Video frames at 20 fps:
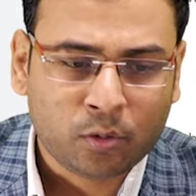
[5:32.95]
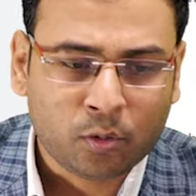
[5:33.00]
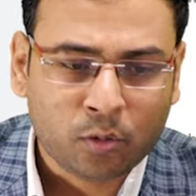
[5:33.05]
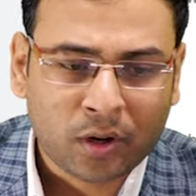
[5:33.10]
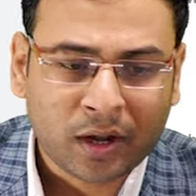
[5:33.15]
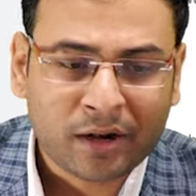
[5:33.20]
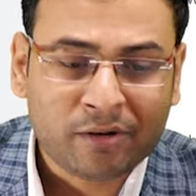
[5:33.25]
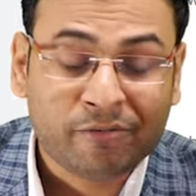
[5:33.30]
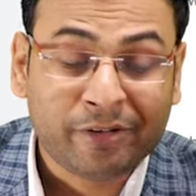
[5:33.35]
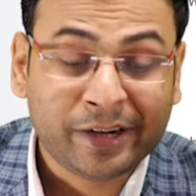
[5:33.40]

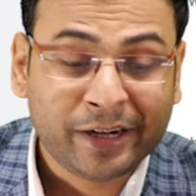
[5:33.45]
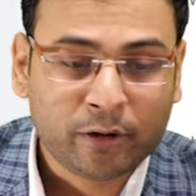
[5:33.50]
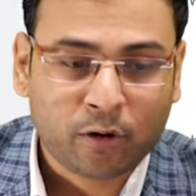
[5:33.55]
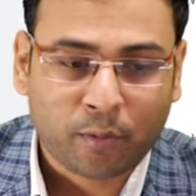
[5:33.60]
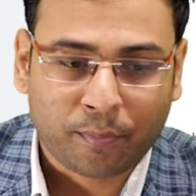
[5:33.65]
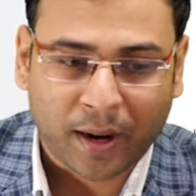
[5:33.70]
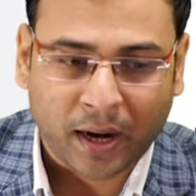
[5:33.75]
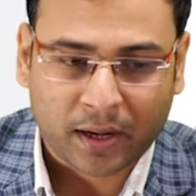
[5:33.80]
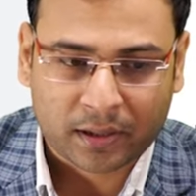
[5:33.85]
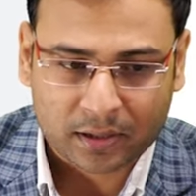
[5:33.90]
गूगल
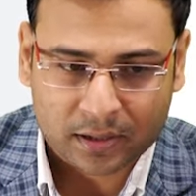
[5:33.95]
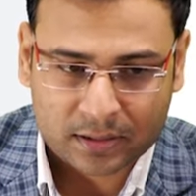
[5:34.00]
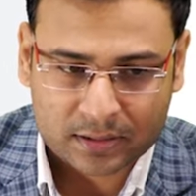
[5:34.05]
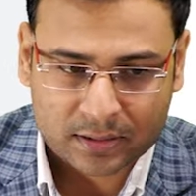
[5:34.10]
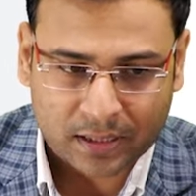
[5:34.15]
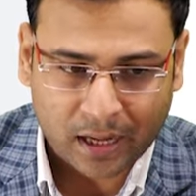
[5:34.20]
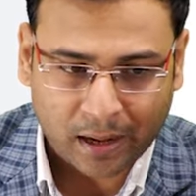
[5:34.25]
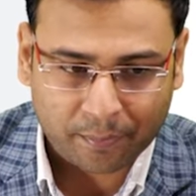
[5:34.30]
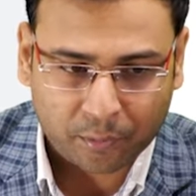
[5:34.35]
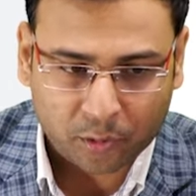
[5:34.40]
वीडियो
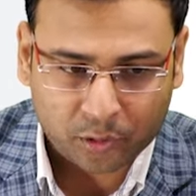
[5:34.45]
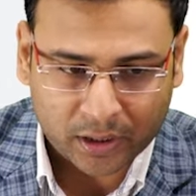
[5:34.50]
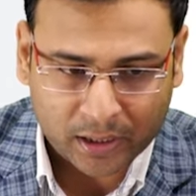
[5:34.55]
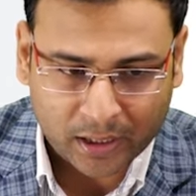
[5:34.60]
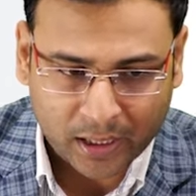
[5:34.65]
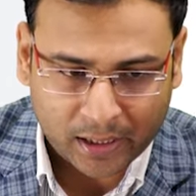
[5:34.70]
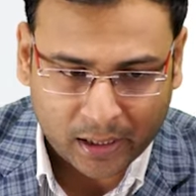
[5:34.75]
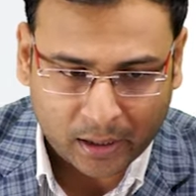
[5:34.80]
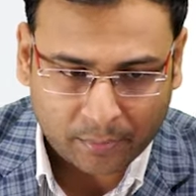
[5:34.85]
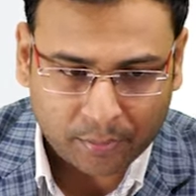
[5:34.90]
पार्टनर्स ये आपको
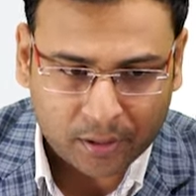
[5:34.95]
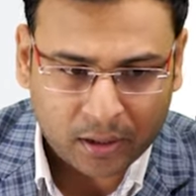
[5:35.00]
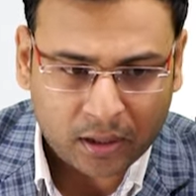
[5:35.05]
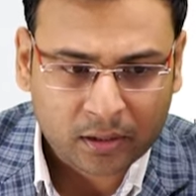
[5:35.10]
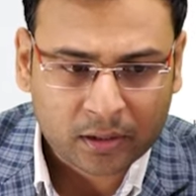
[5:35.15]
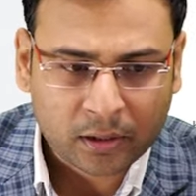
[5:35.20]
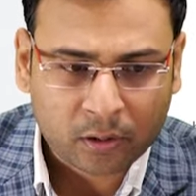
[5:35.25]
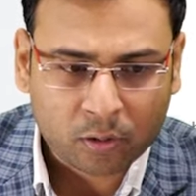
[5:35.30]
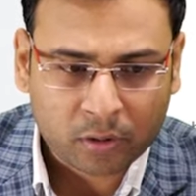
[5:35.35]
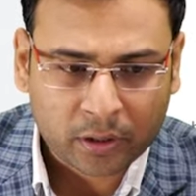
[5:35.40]
दिख रहा है यहां पर
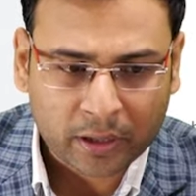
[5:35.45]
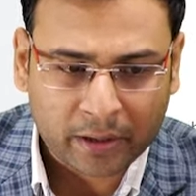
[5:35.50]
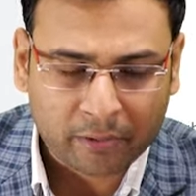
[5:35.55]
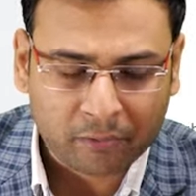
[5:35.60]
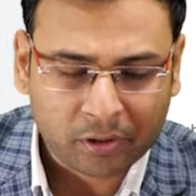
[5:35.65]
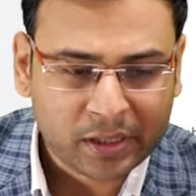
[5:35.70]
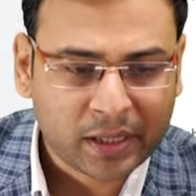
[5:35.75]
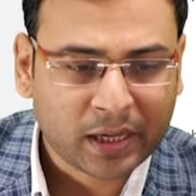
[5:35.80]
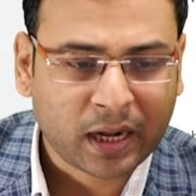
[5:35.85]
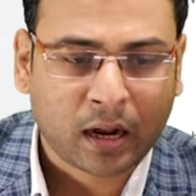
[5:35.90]
ना देखो
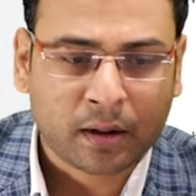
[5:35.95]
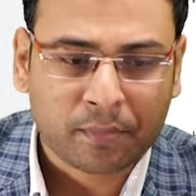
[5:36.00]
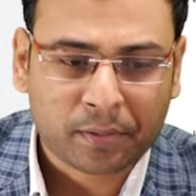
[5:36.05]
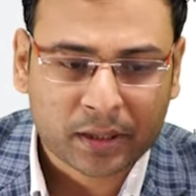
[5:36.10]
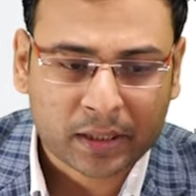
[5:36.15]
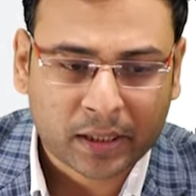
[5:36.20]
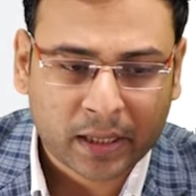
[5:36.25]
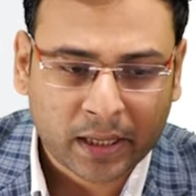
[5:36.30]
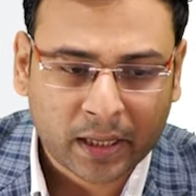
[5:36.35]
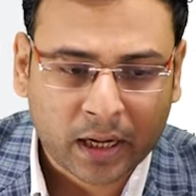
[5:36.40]
केवल ये कहां
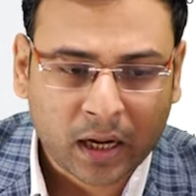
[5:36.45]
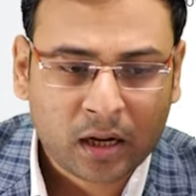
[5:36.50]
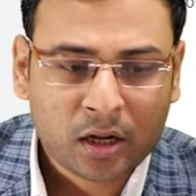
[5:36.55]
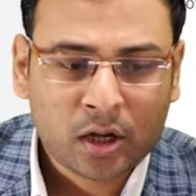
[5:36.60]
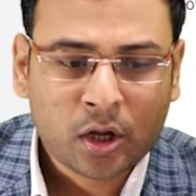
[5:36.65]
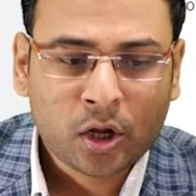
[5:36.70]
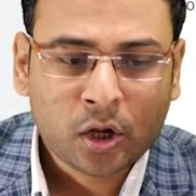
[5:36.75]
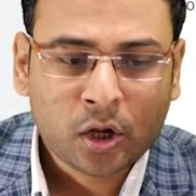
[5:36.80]
पर दिखेगा